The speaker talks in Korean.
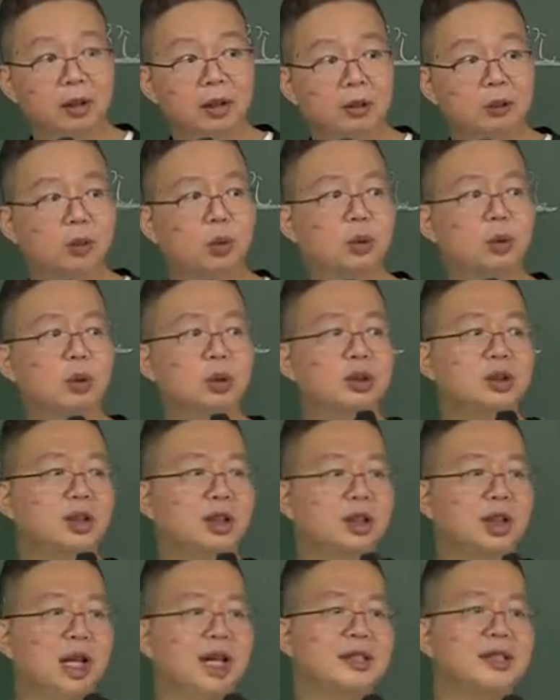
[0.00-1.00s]
그럼
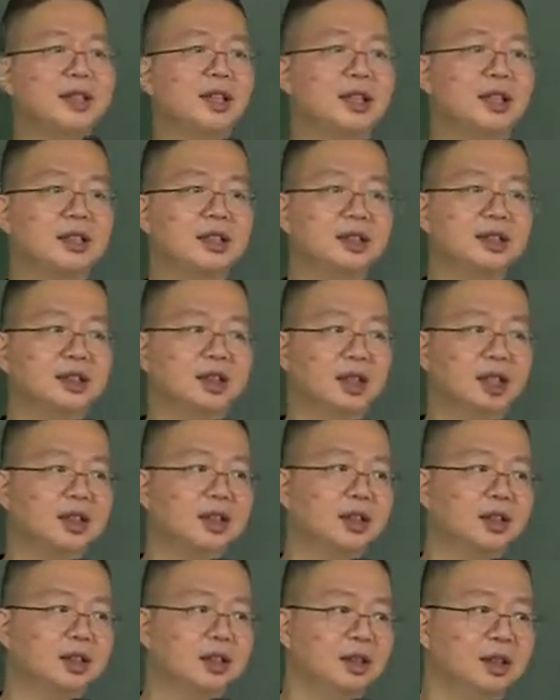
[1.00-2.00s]
독서실에서 앉아 있는
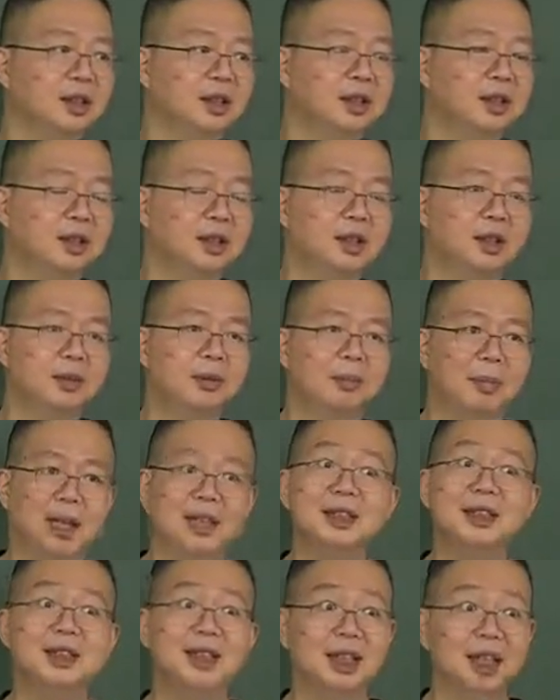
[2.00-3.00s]
시간이
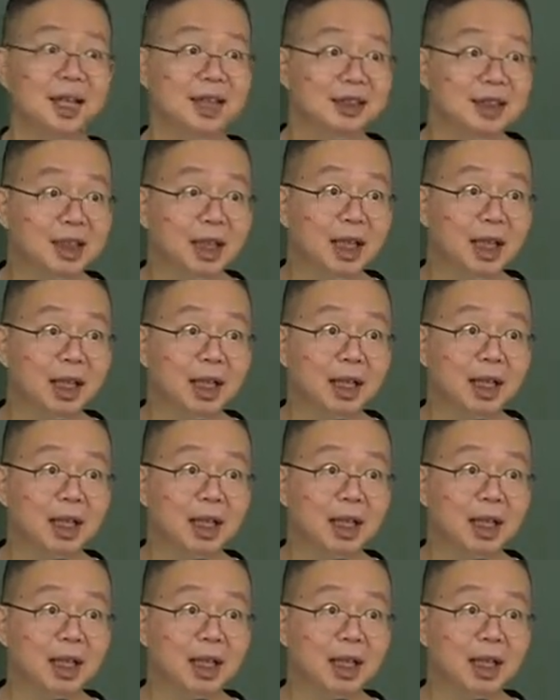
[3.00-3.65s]
많지가 않잖아.